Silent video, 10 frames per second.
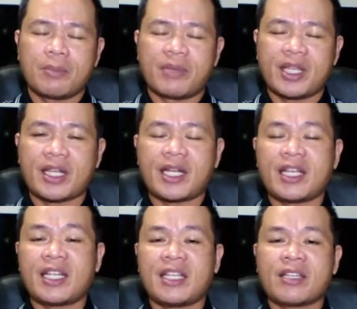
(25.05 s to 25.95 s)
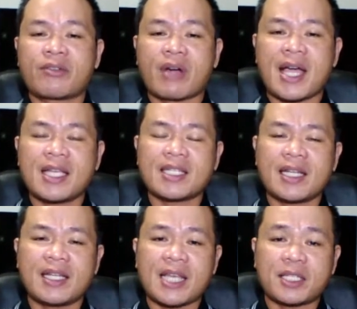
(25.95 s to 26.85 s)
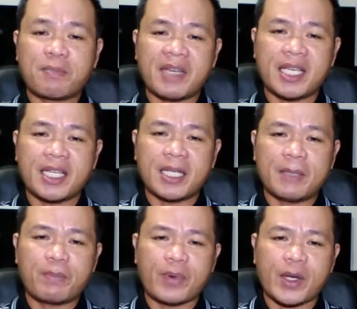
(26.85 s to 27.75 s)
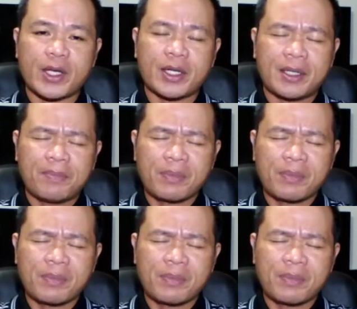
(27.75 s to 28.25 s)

Brethren in Christ, let us begin in prayer.